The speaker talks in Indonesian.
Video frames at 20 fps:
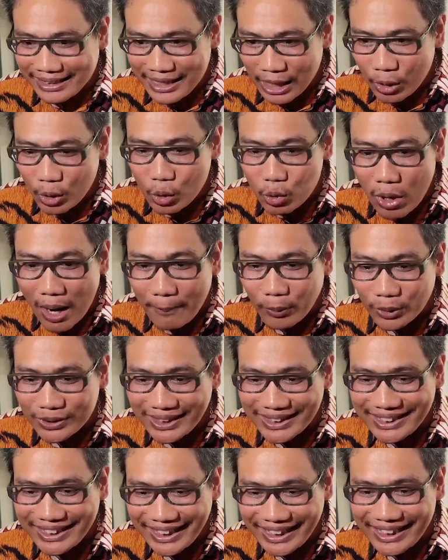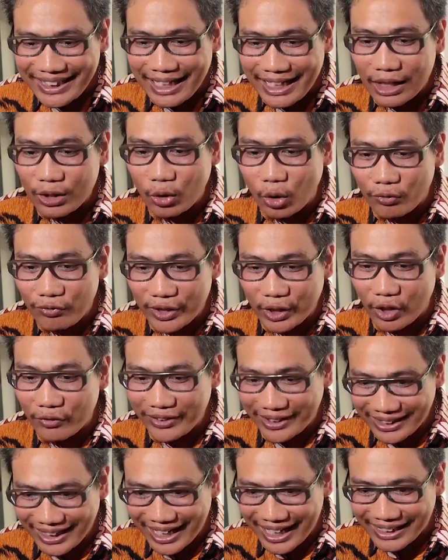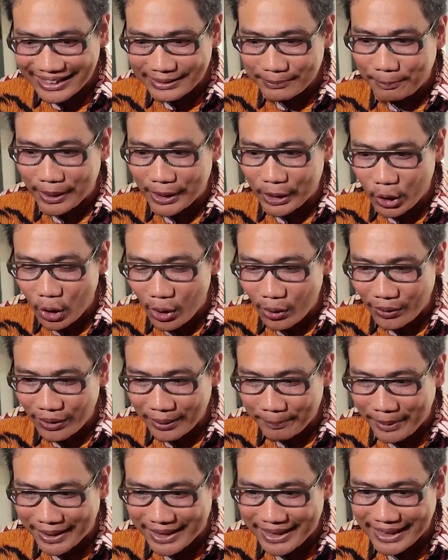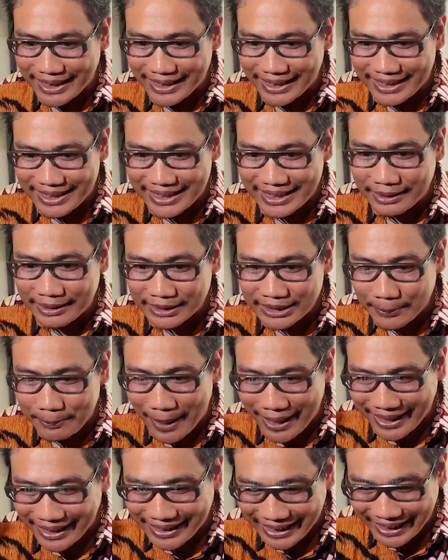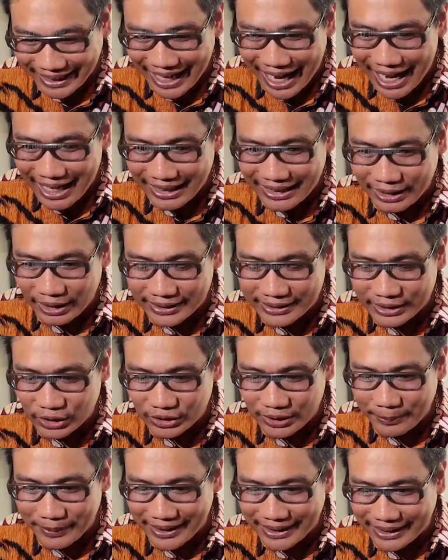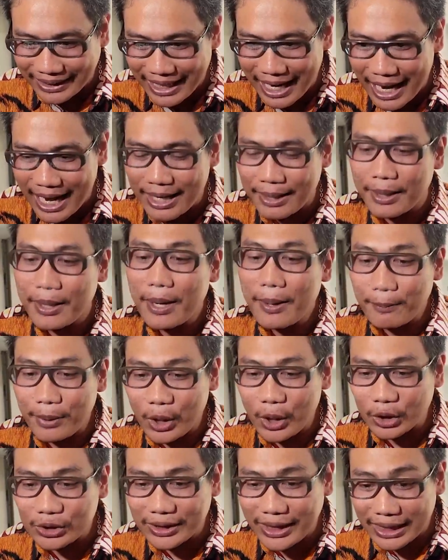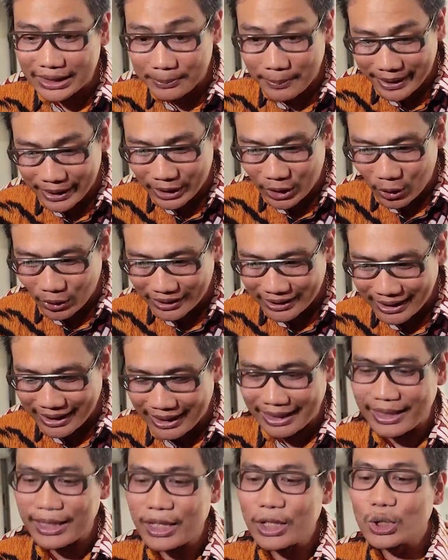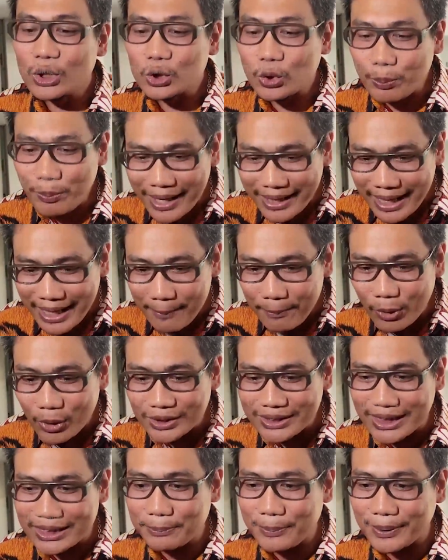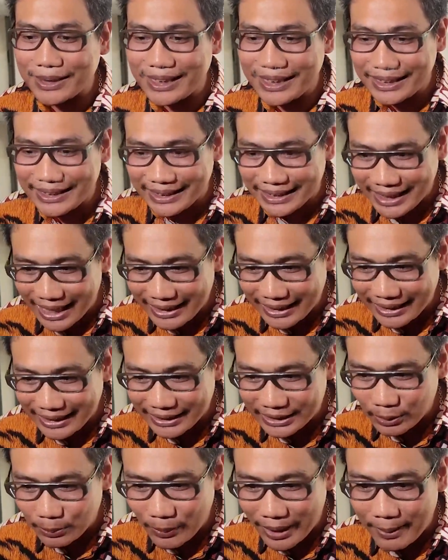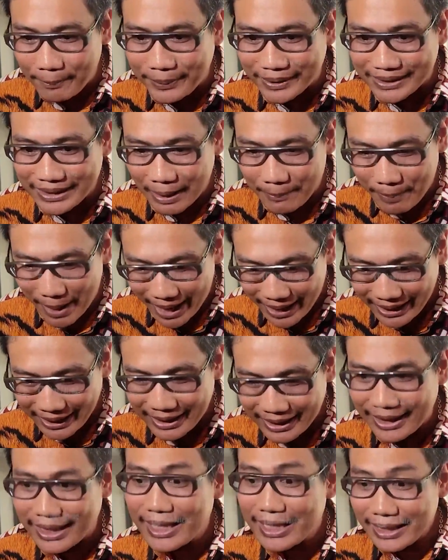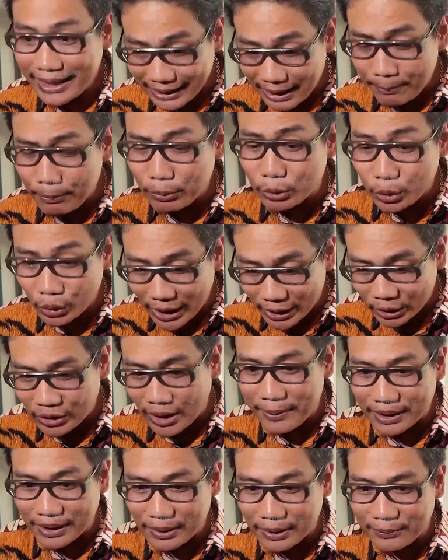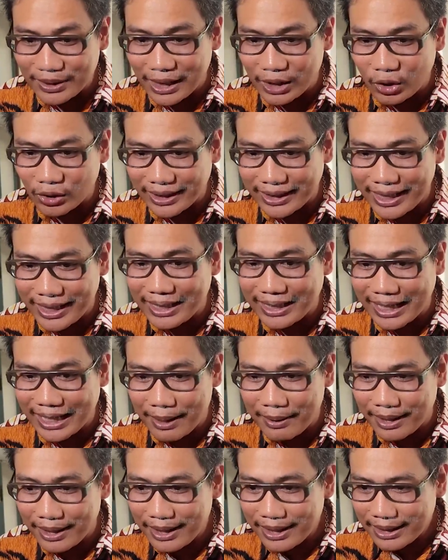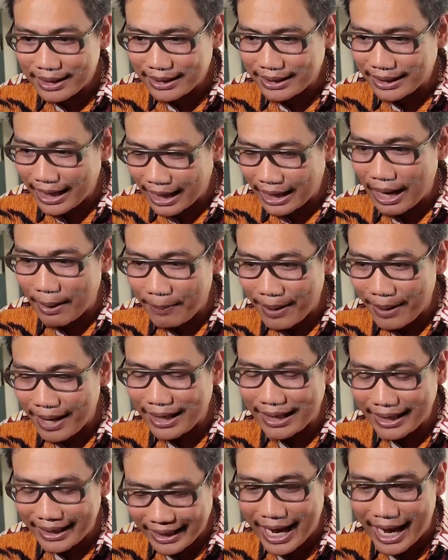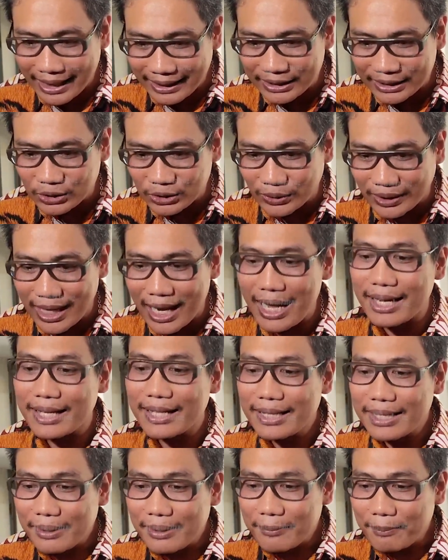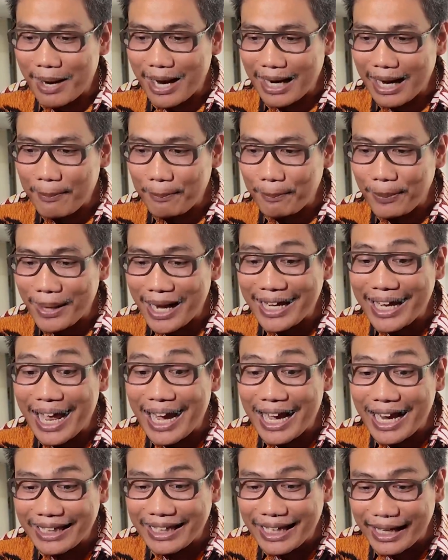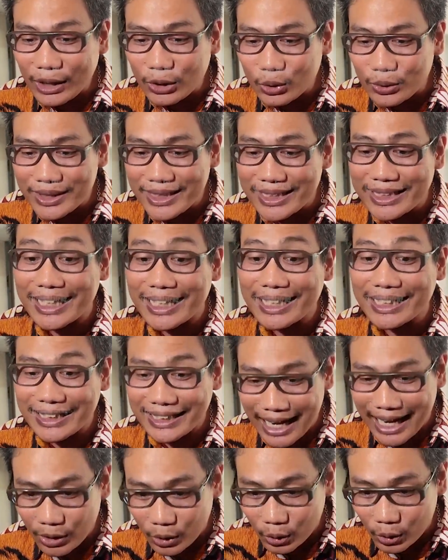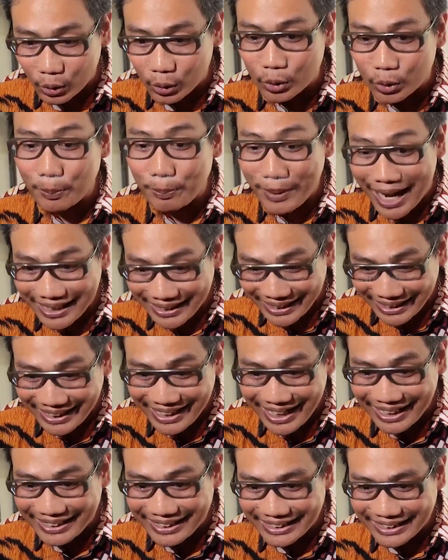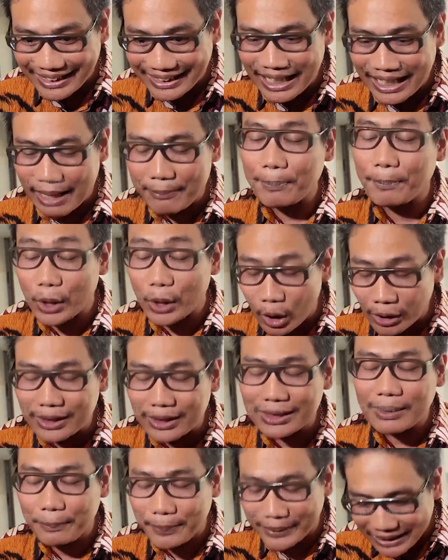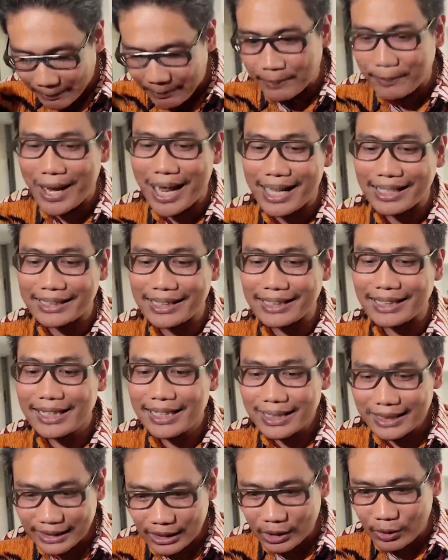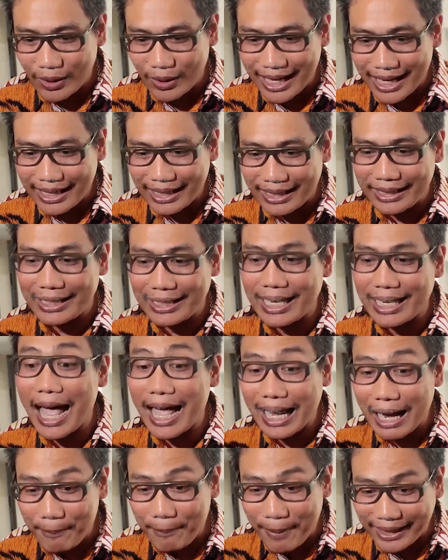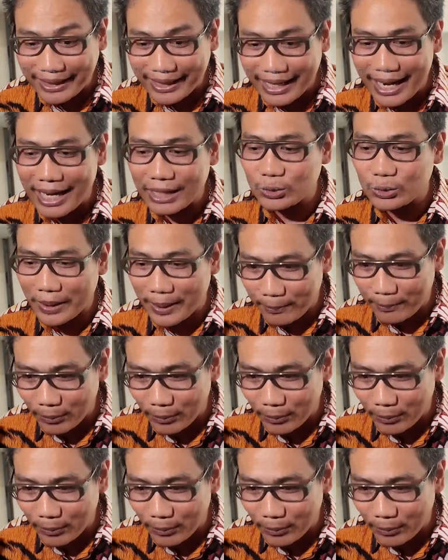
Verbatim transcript: dua posisi ini kan konflik of interest. Beliau berdiri di sebagai dekan di institusi pendidikan, beliau juga sebagai dokter. Supaya proses penyelidikan ini supaya bisa baik, kita pun juga sudah bertemu dengan dokterian dengan dengan apa legatis juga. Maka pelayanannya itu dihentikan dulu praktiknya di sini. Tapi beliau tetap bisa berpraktik di luar karir di harapannya supaya